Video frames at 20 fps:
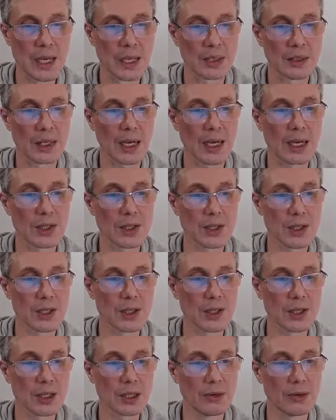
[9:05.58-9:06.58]
так и Сын
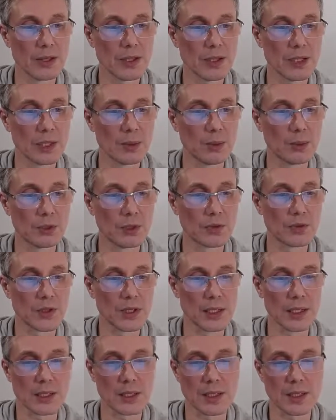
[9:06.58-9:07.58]
Человеческий будет в
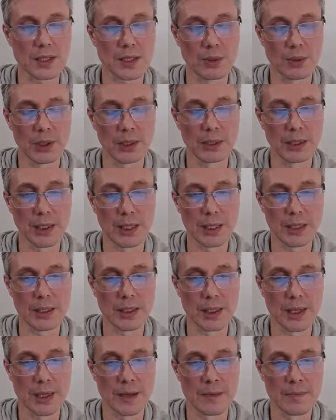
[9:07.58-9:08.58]
сердце земли три
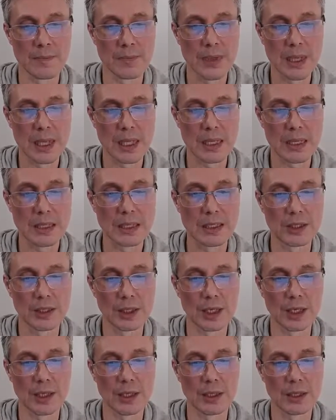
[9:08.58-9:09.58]
дня и
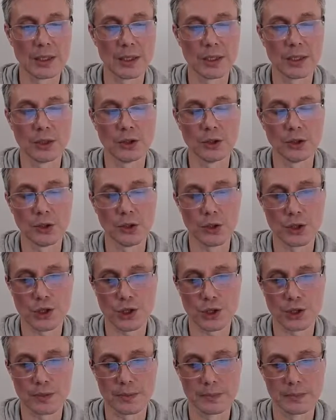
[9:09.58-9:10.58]
три
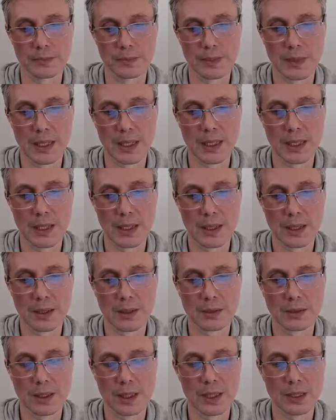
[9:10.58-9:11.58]
ночи.
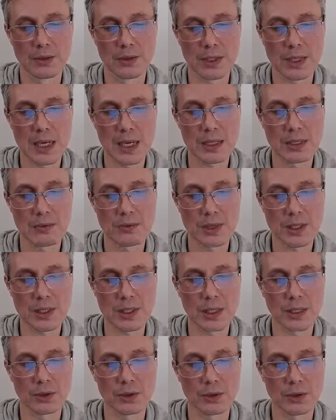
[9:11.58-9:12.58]
Ниневитяне
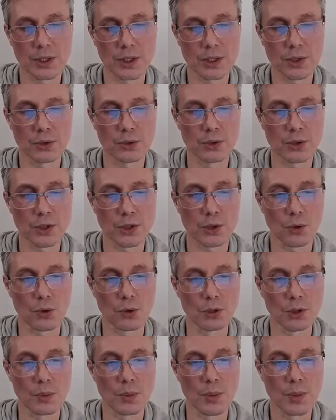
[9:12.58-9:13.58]
восстанут на суд с
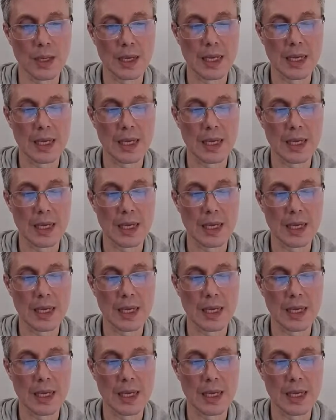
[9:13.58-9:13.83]
родом